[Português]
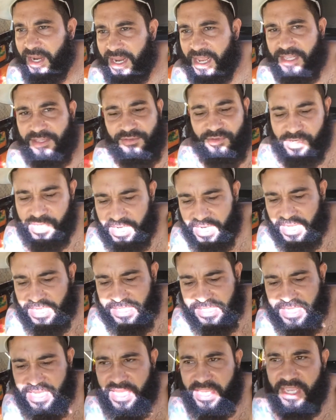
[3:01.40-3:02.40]
a
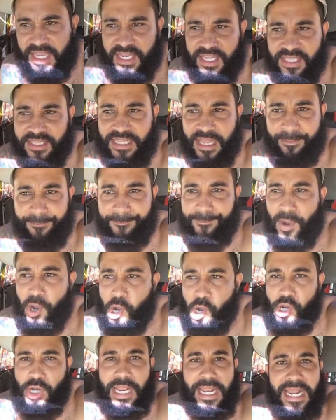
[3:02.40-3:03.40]
gasolinazinha, que tá
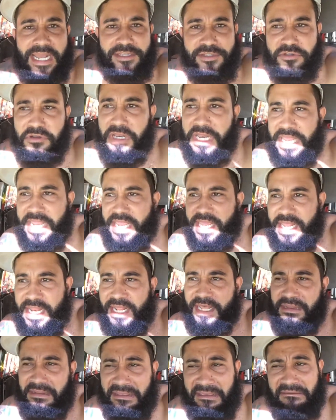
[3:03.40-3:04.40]
pouca gasolina,
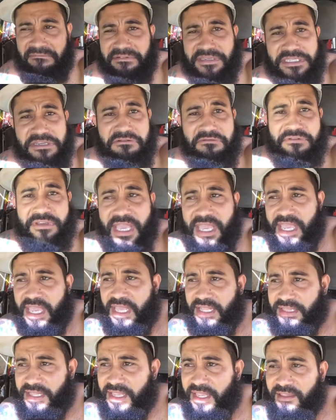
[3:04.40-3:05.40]
né? Fazer o
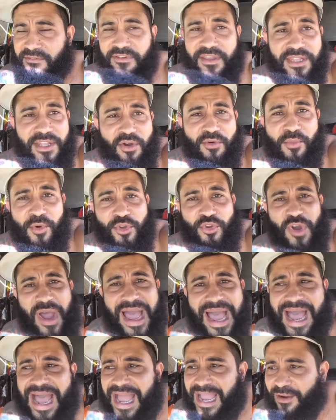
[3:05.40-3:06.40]
quê? Tem que inventar um motor a
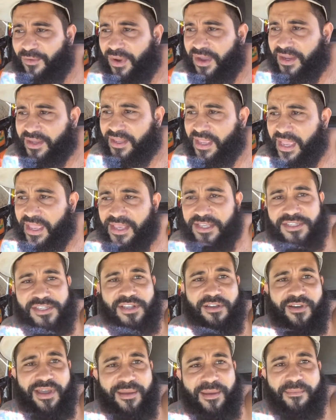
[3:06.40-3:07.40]
água, que aí
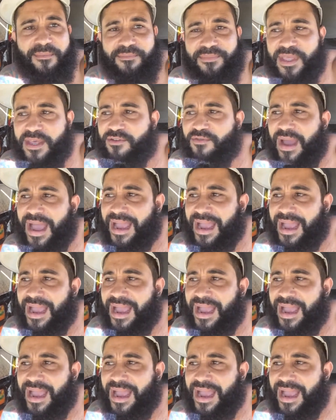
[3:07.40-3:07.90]
só é dando